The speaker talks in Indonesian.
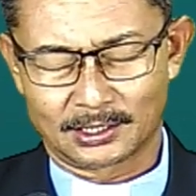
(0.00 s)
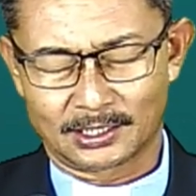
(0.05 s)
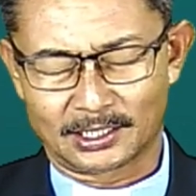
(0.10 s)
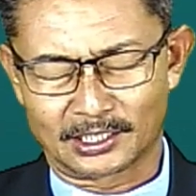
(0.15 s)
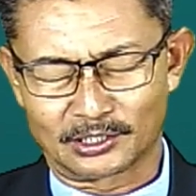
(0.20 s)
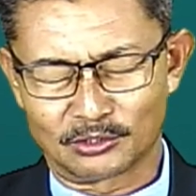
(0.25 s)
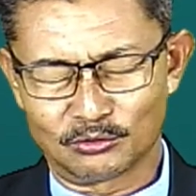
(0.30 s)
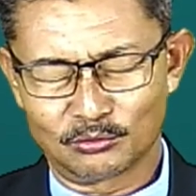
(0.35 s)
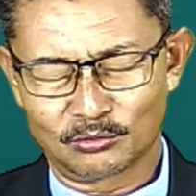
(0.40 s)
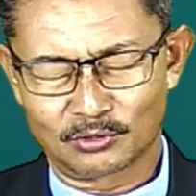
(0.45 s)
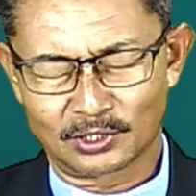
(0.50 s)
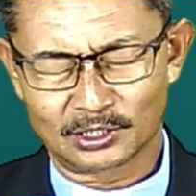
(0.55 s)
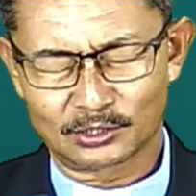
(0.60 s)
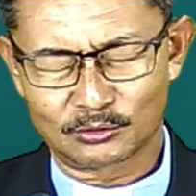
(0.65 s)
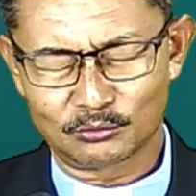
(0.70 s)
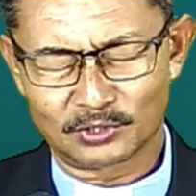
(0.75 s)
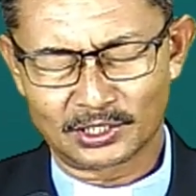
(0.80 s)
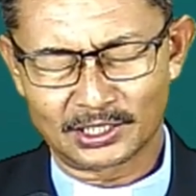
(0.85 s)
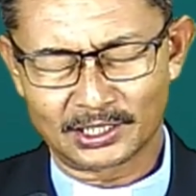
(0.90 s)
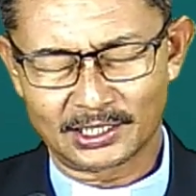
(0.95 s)
Anugerah
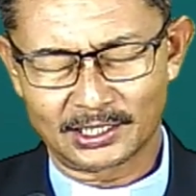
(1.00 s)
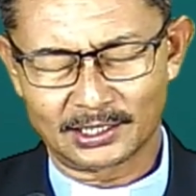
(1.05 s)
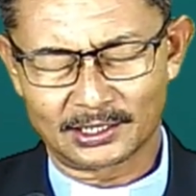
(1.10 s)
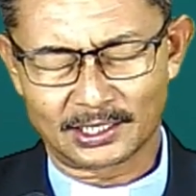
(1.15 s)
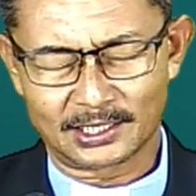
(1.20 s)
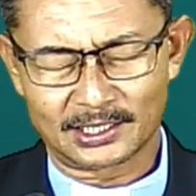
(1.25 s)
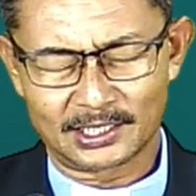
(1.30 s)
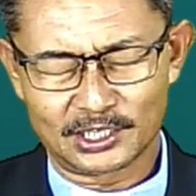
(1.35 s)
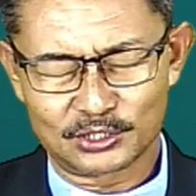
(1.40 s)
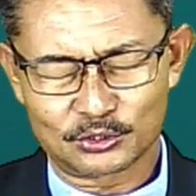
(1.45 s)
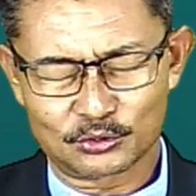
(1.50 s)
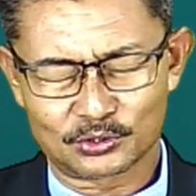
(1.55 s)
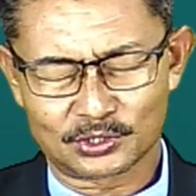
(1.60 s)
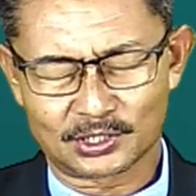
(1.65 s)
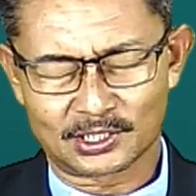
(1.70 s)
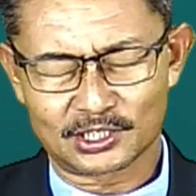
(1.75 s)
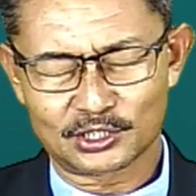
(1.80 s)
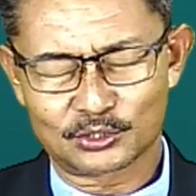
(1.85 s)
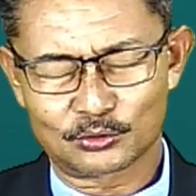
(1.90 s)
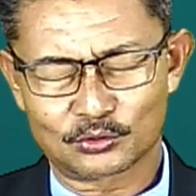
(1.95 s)
Tuhan kita Yesus
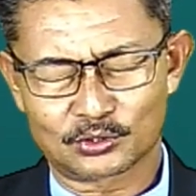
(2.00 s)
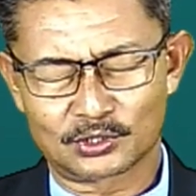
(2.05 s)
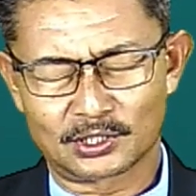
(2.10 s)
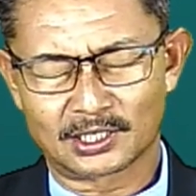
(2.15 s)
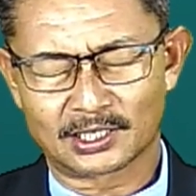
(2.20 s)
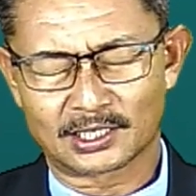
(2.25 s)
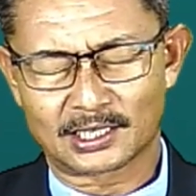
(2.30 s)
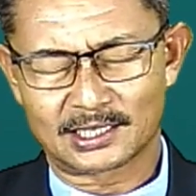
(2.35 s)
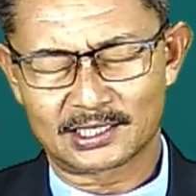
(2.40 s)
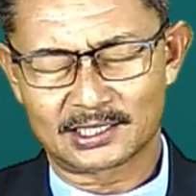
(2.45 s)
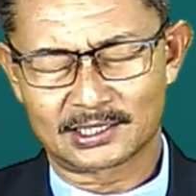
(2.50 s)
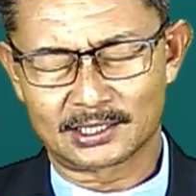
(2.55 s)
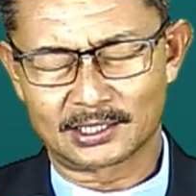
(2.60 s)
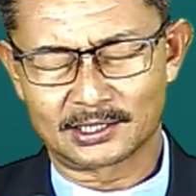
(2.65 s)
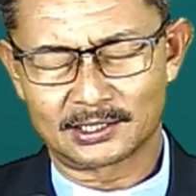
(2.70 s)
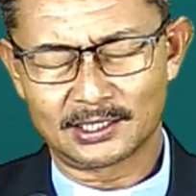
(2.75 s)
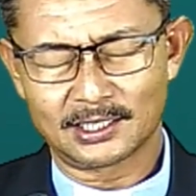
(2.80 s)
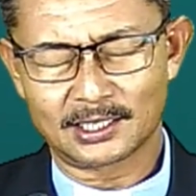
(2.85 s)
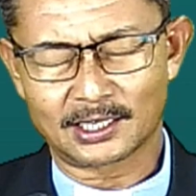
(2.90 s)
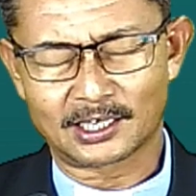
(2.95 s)
Kristus dan kasih
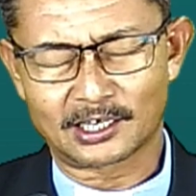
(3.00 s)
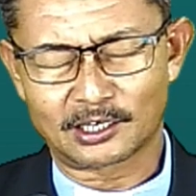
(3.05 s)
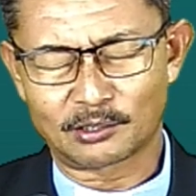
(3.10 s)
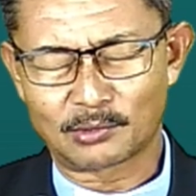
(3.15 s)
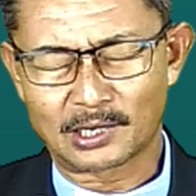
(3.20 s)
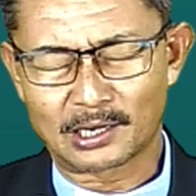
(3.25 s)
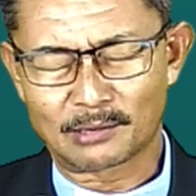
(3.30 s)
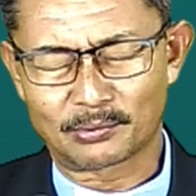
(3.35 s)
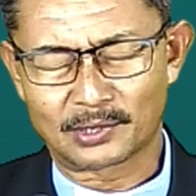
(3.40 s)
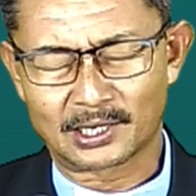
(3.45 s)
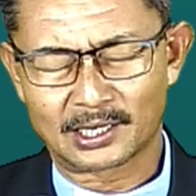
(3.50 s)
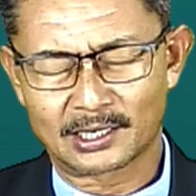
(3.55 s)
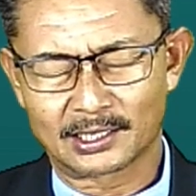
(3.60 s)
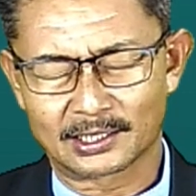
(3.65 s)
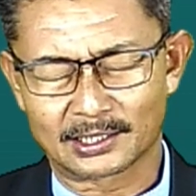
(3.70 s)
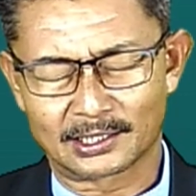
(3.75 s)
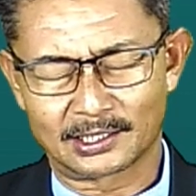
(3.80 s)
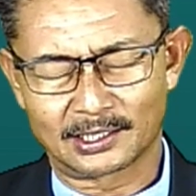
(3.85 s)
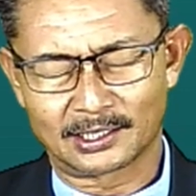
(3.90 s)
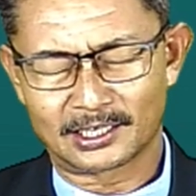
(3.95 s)
setia Allah Bapa
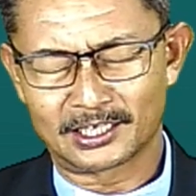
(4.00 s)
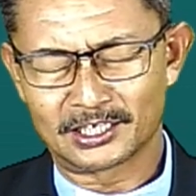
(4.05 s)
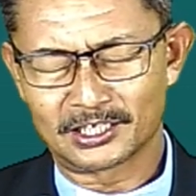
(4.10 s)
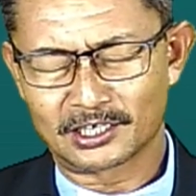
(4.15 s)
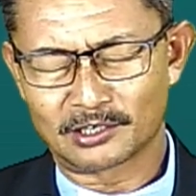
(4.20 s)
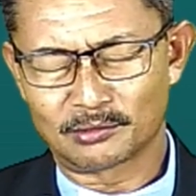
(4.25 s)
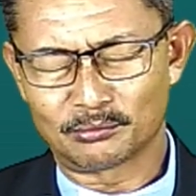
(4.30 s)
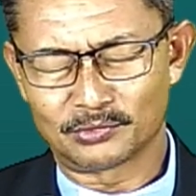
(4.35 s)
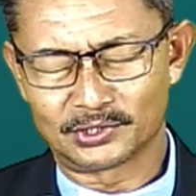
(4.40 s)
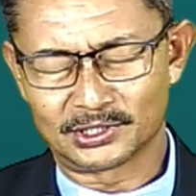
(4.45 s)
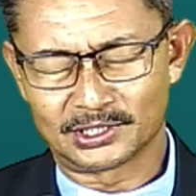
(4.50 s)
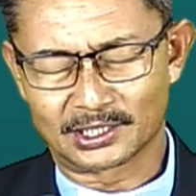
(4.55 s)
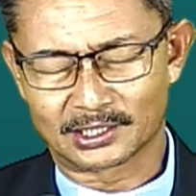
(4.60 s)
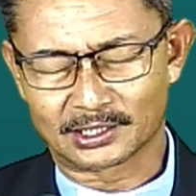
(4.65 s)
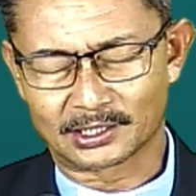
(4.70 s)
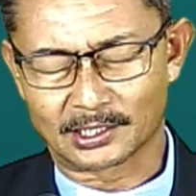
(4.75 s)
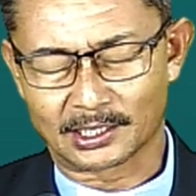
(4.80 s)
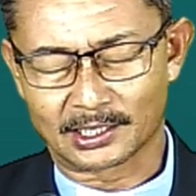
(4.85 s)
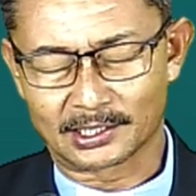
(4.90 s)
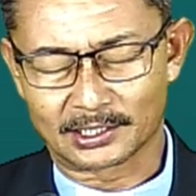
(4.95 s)
kiranya
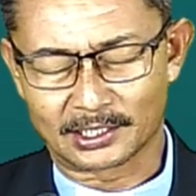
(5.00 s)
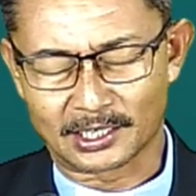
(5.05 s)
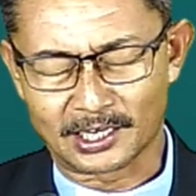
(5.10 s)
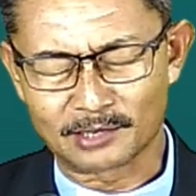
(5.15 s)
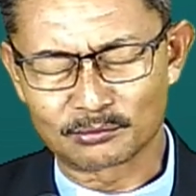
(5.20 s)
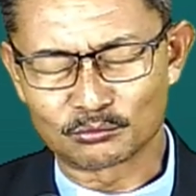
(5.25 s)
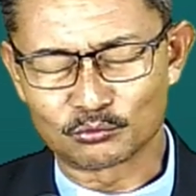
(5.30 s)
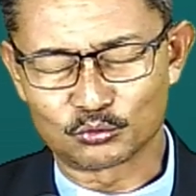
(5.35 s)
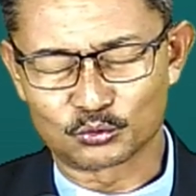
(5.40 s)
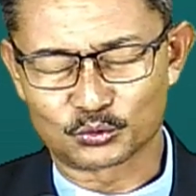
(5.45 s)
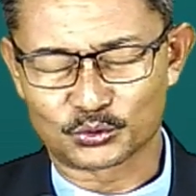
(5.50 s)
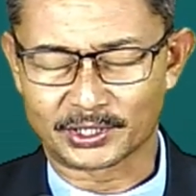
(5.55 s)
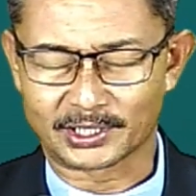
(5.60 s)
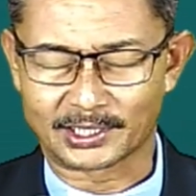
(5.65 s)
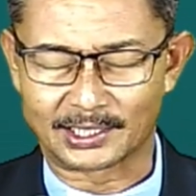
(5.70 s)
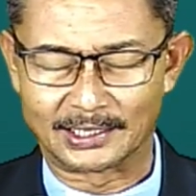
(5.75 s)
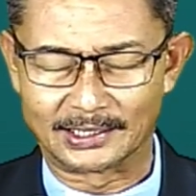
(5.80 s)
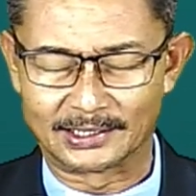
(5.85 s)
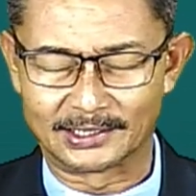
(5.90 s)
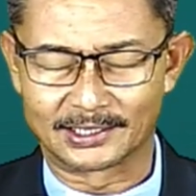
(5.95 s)
menyertai kamu
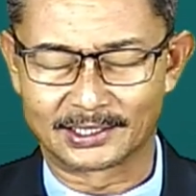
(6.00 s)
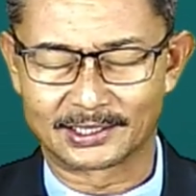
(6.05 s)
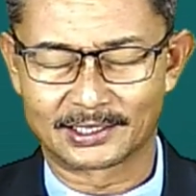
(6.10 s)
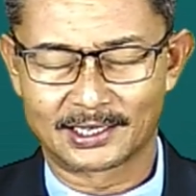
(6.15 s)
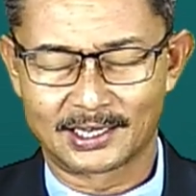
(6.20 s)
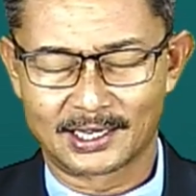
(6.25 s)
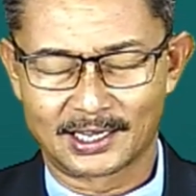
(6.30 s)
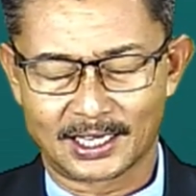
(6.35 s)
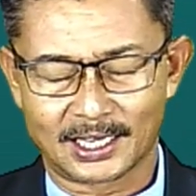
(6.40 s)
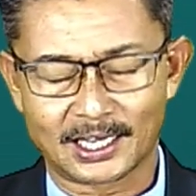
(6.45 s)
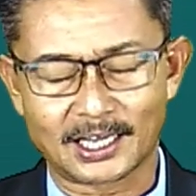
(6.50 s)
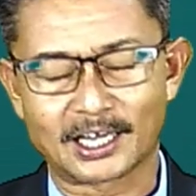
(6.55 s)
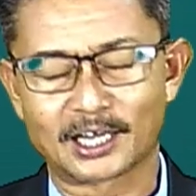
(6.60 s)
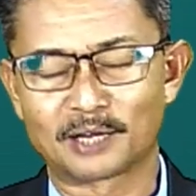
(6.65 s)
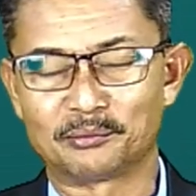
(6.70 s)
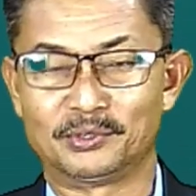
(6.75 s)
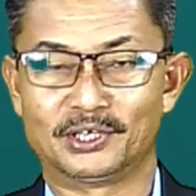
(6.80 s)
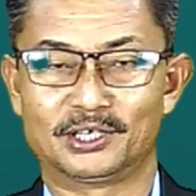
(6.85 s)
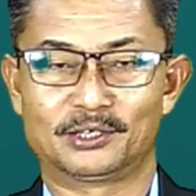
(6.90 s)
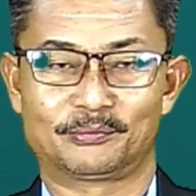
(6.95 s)
sekalian.
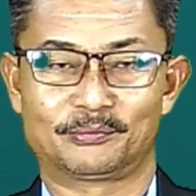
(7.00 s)
Amin.